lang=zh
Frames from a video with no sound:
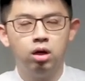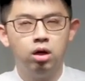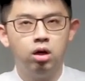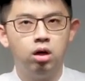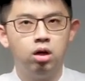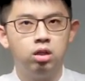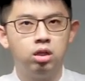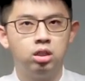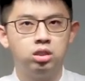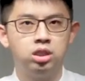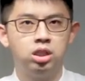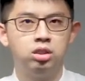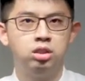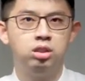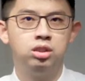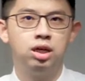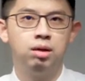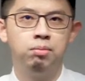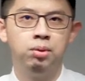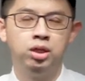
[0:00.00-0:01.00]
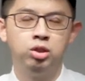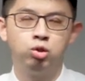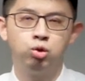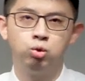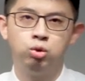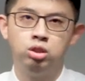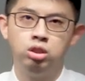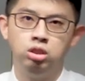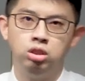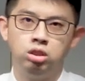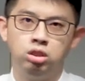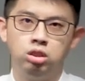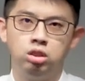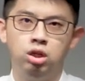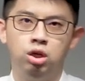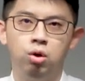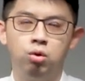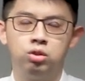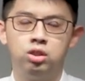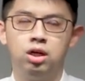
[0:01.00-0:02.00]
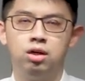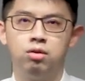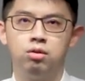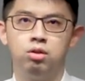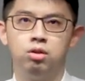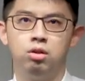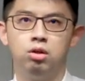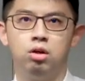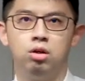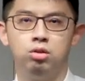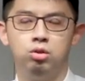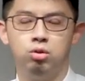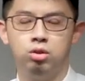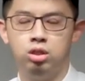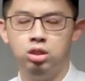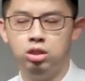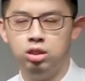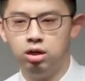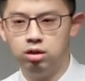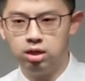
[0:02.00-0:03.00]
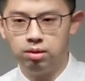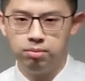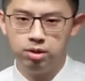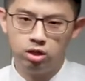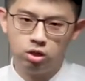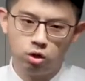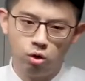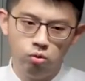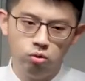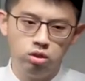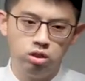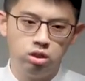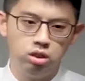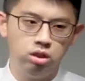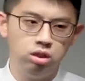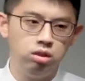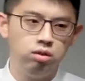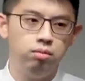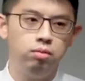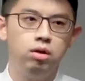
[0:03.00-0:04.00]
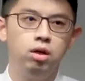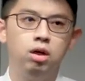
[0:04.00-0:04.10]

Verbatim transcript: 啊，那像是在民数记十六章啊，有提到他们攻击